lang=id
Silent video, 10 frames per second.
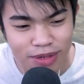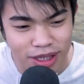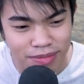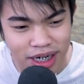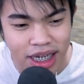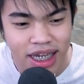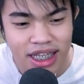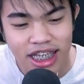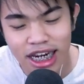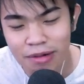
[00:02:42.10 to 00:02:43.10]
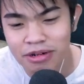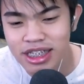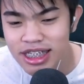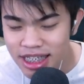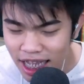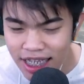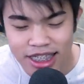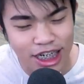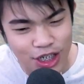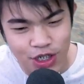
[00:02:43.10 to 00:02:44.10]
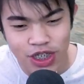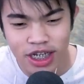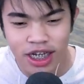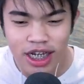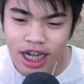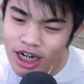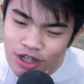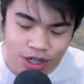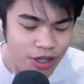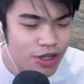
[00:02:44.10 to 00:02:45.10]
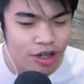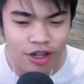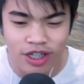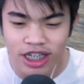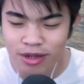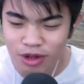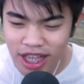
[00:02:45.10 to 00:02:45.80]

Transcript: teman-teman tidak bersisa serius Aduh, jadi buat